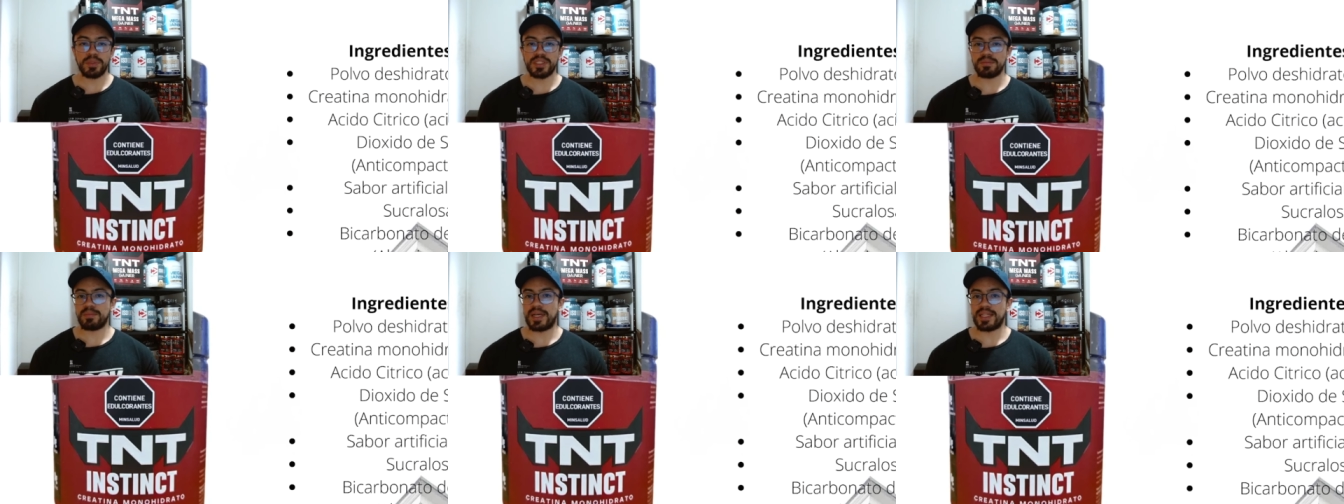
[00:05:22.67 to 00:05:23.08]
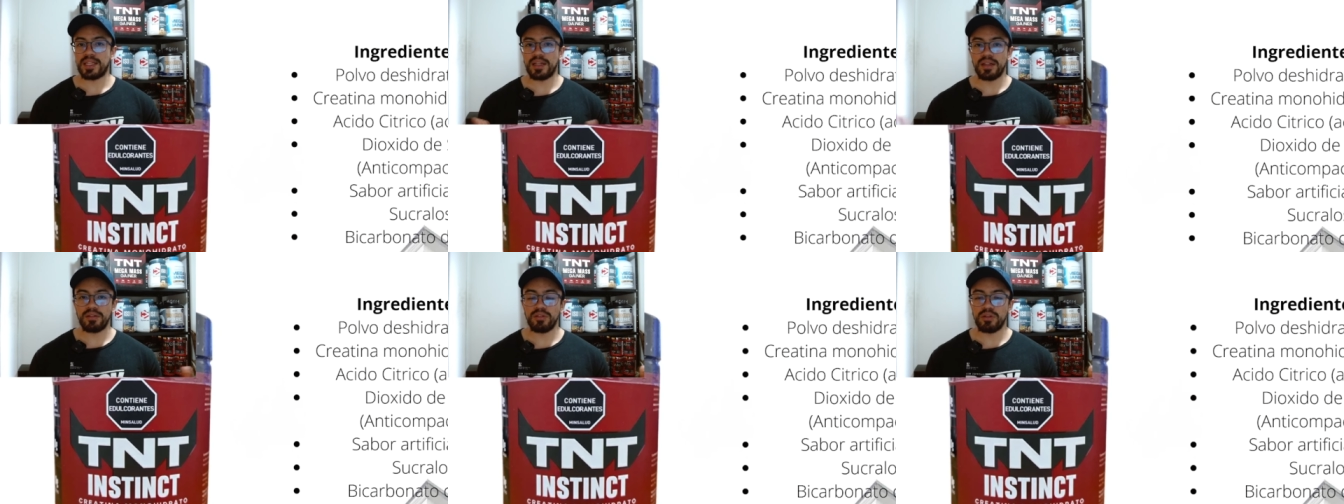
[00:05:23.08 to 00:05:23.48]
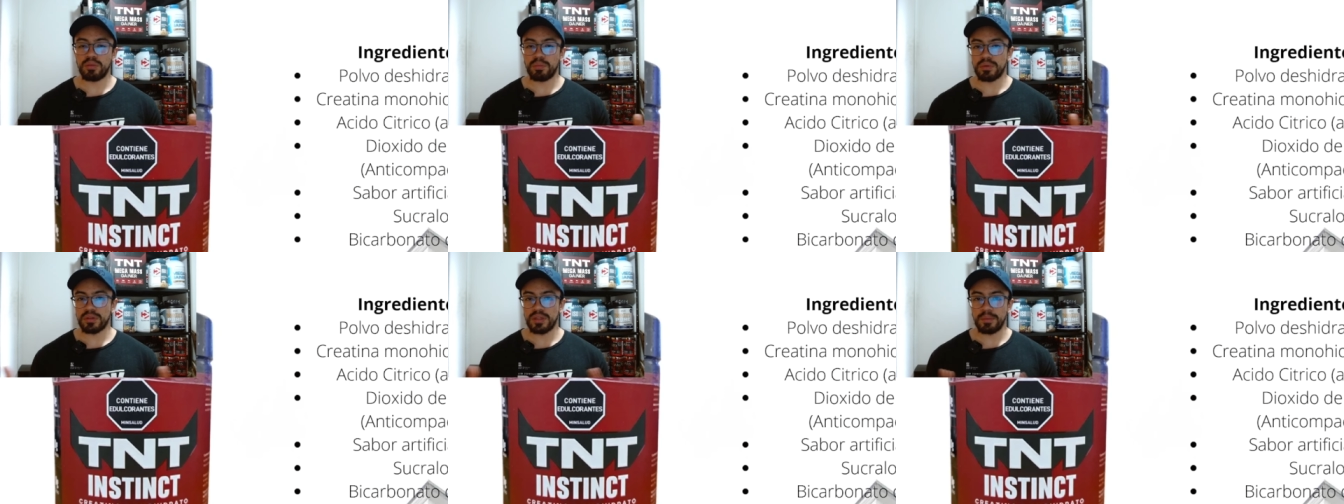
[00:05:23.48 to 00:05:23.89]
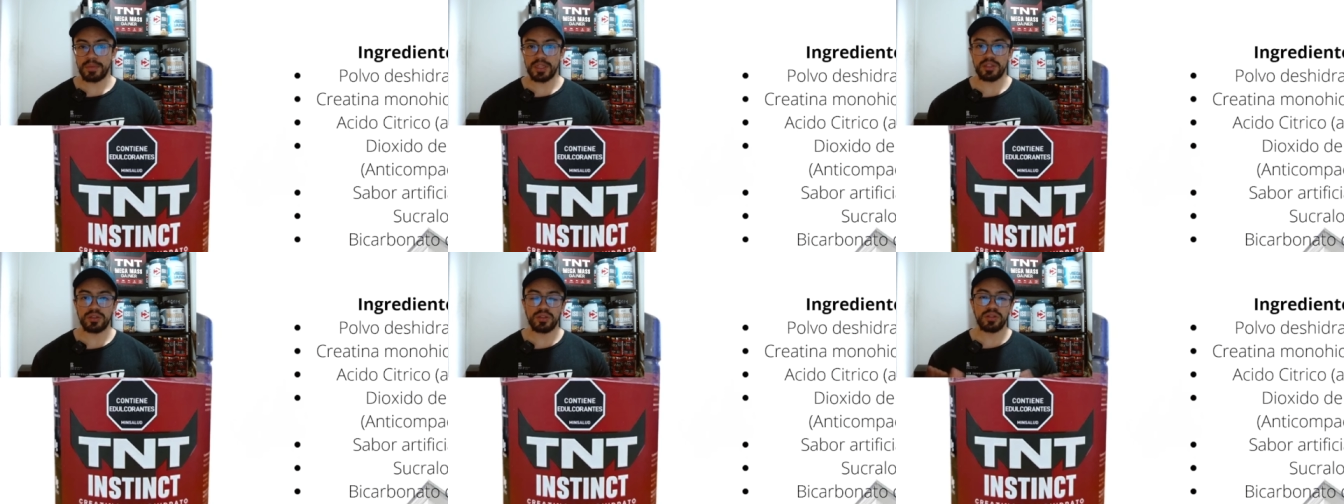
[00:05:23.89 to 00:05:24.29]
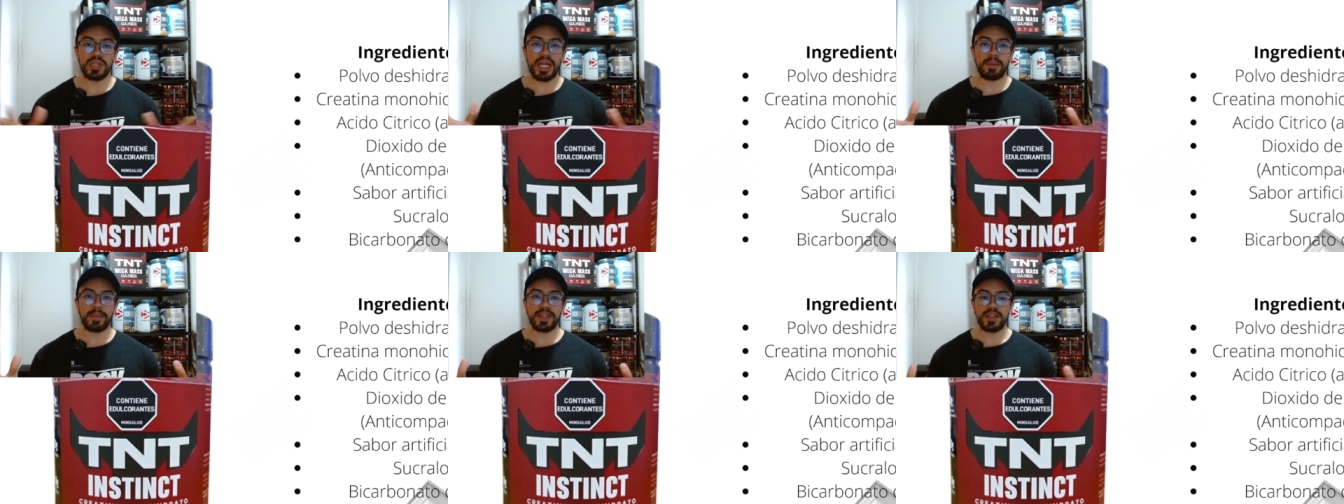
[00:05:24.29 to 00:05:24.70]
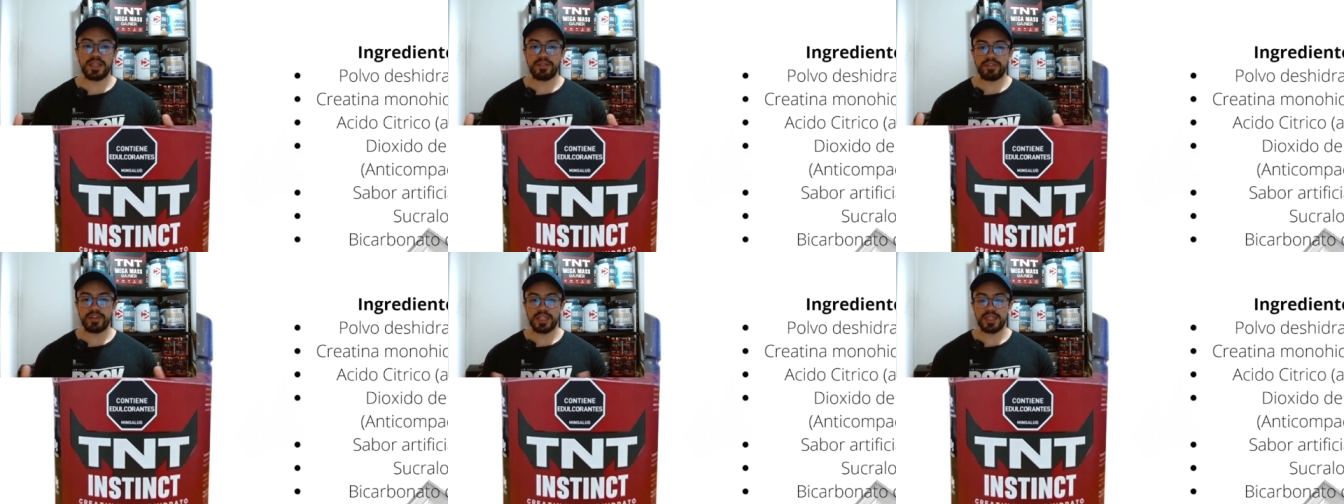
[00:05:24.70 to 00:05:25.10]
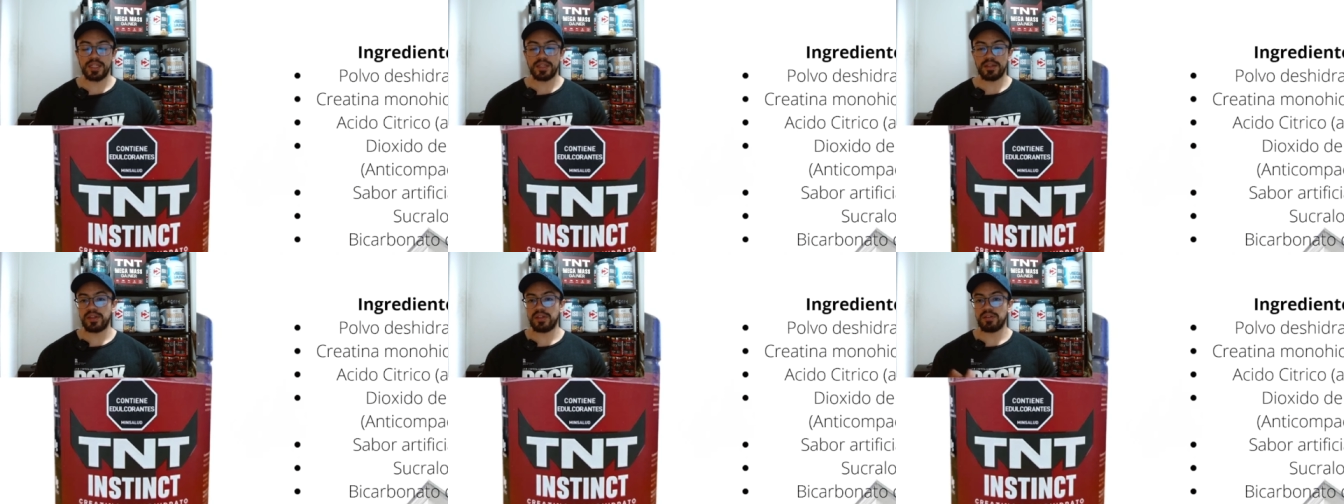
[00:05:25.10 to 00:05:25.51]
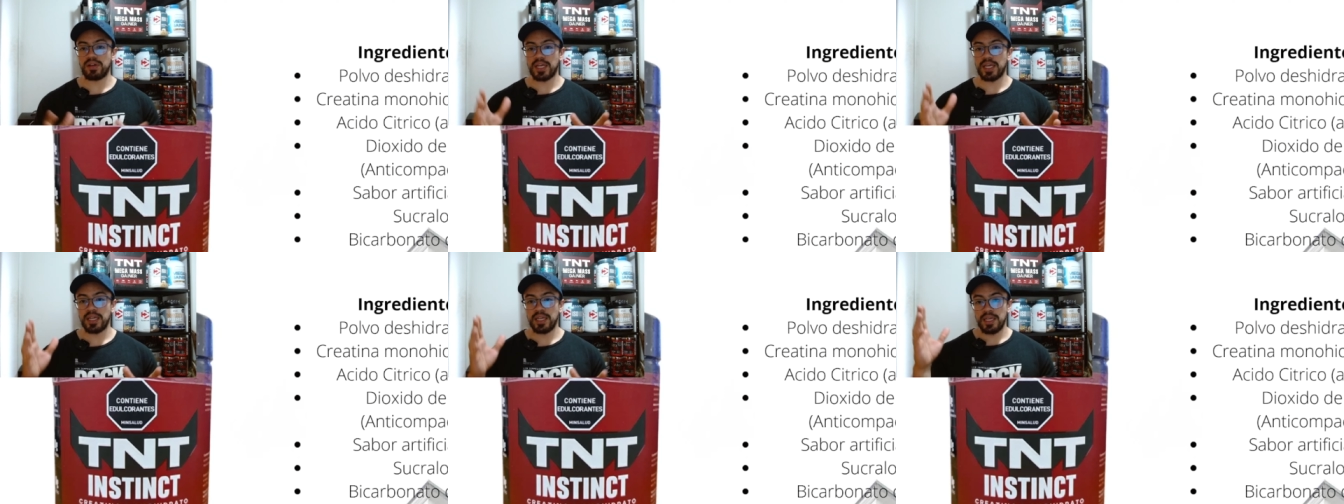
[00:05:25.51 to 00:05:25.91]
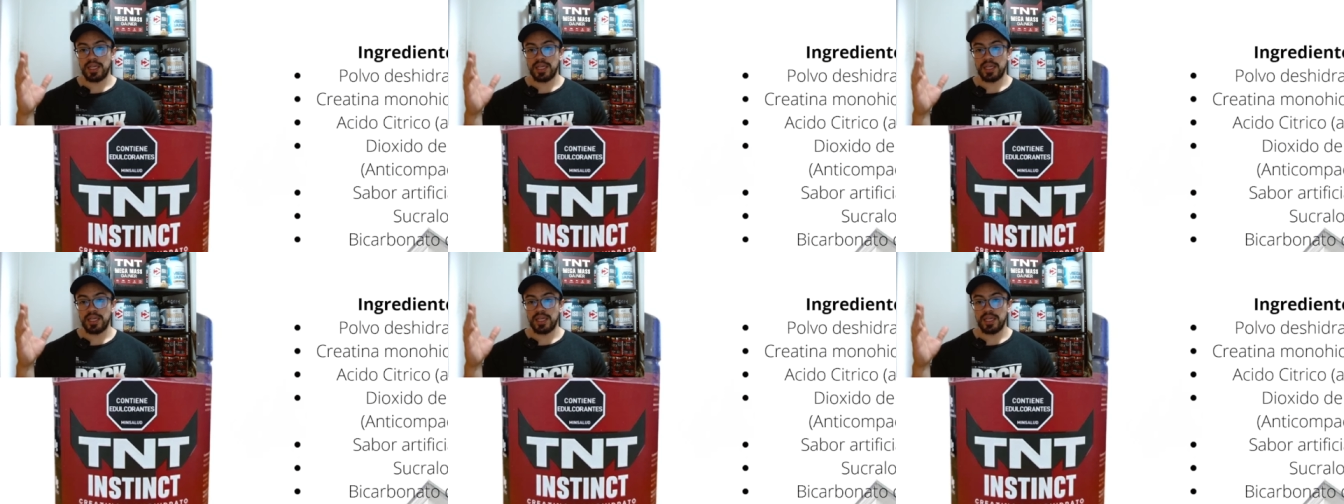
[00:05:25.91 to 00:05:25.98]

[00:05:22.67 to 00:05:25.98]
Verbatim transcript: pues va a tener un comportamiento totalmente diferente debido a que